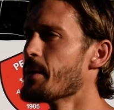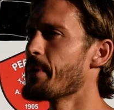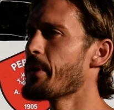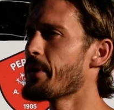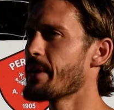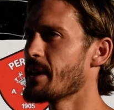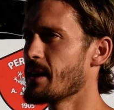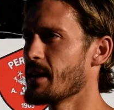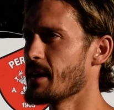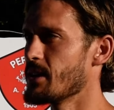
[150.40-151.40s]
però
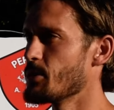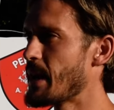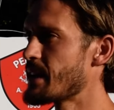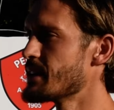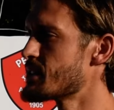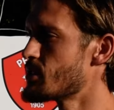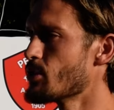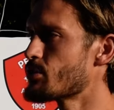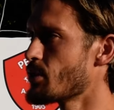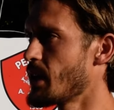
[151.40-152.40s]
eh, dobbiamo rendersi
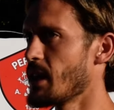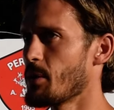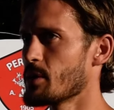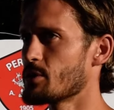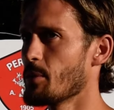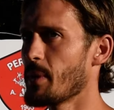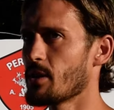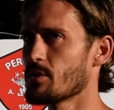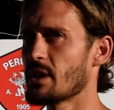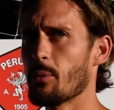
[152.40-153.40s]
conto che in questo
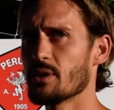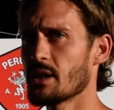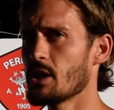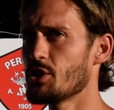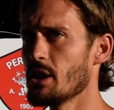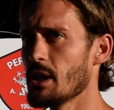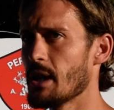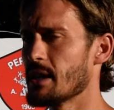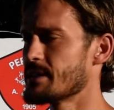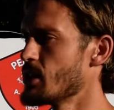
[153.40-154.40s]
momento siamo in Serie C,
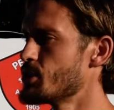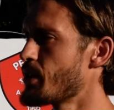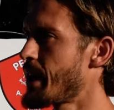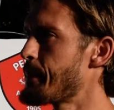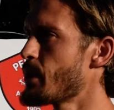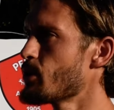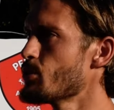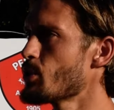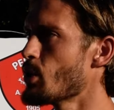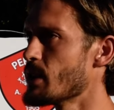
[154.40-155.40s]
la Serie C è un campionato
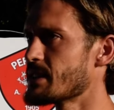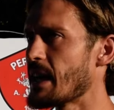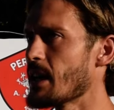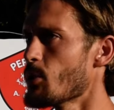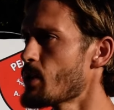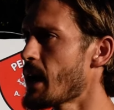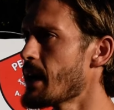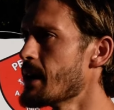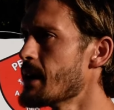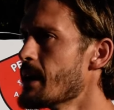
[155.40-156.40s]
duro, ne sale una,
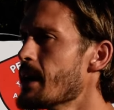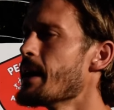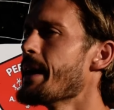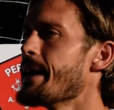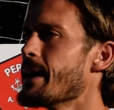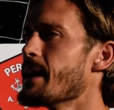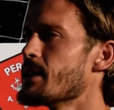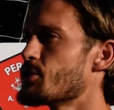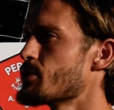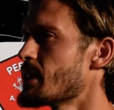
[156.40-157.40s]
ci
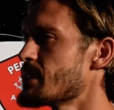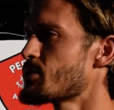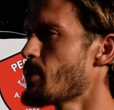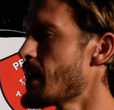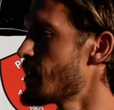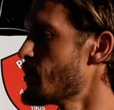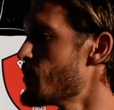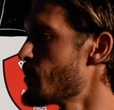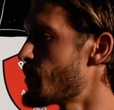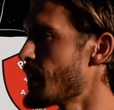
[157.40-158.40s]
sono tante squadre
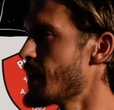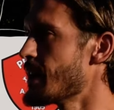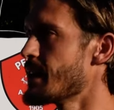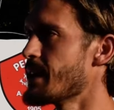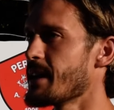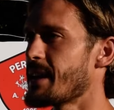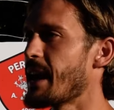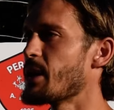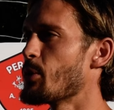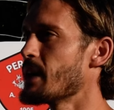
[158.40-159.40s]
comunque eh, che
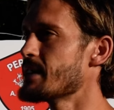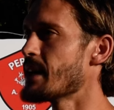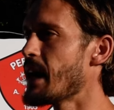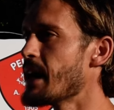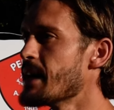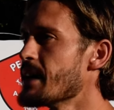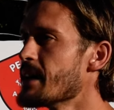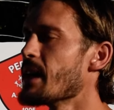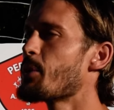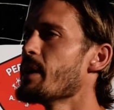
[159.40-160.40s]
hanno qualità
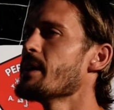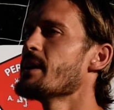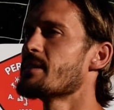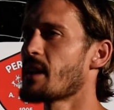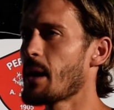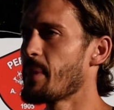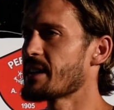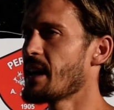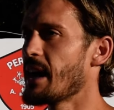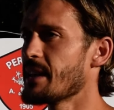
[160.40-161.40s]
e quindi sarà una
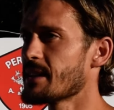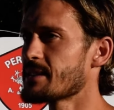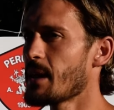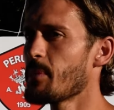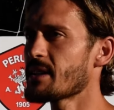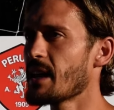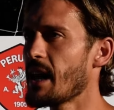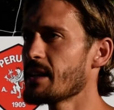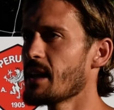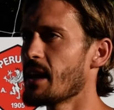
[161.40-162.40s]
battaglia, sarà una
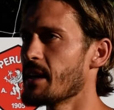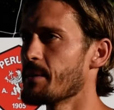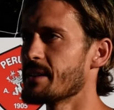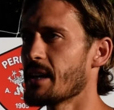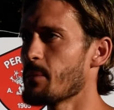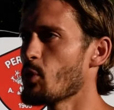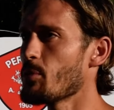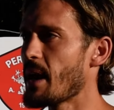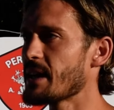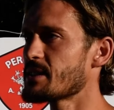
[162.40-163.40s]
battaglia, eh, daremo il
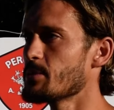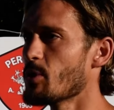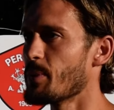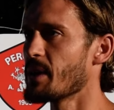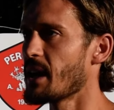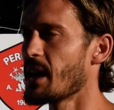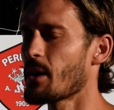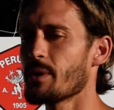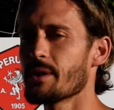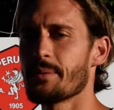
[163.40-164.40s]
massimo perché è,
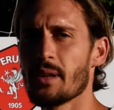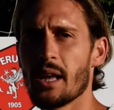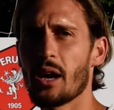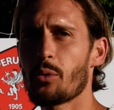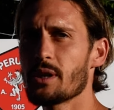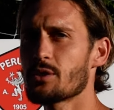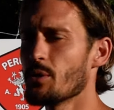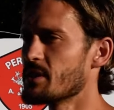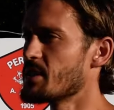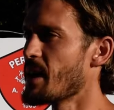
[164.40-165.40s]
que è questo
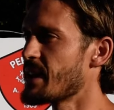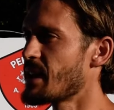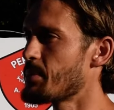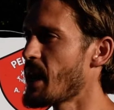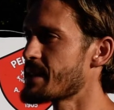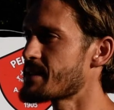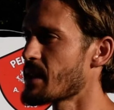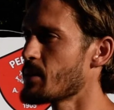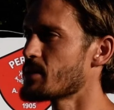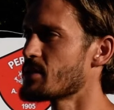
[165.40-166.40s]
che si merita la piazza, è
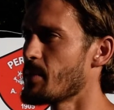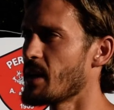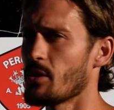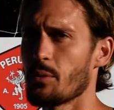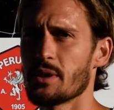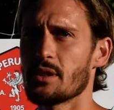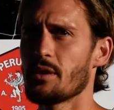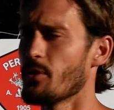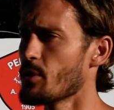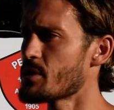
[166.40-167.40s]
questo che si meritano questi
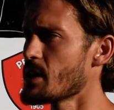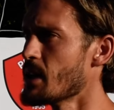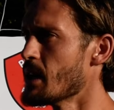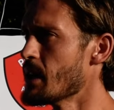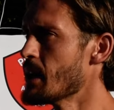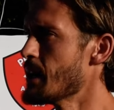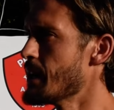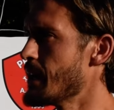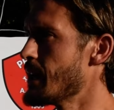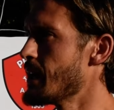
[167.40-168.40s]
tifosi
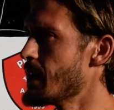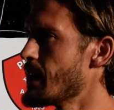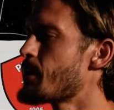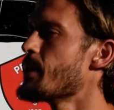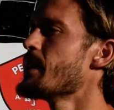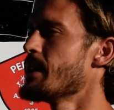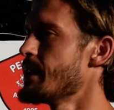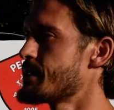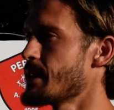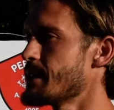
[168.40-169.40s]
e, e
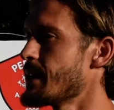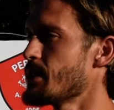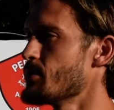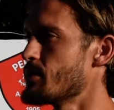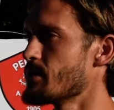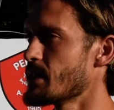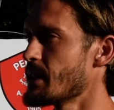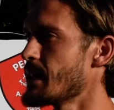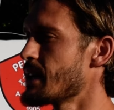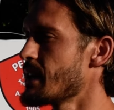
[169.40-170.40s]
quindi c'è da dare tutto, c'è da
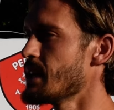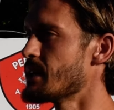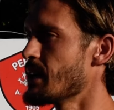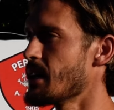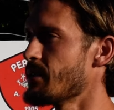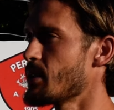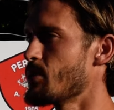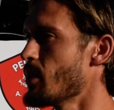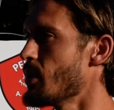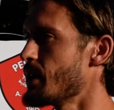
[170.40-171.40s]
dare grinta, aver
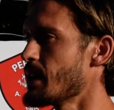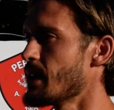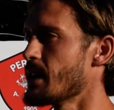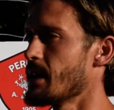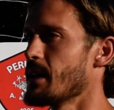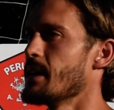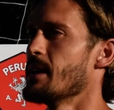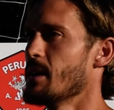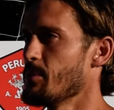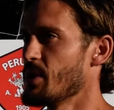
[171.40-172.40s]
cuore e, eh,
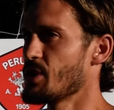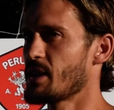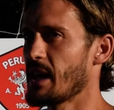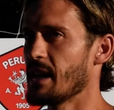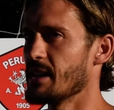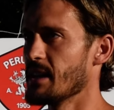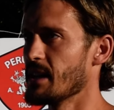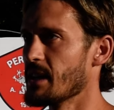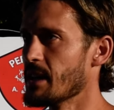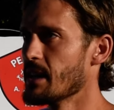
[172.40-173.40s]
per cercare
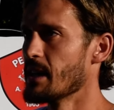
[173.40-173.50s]
di,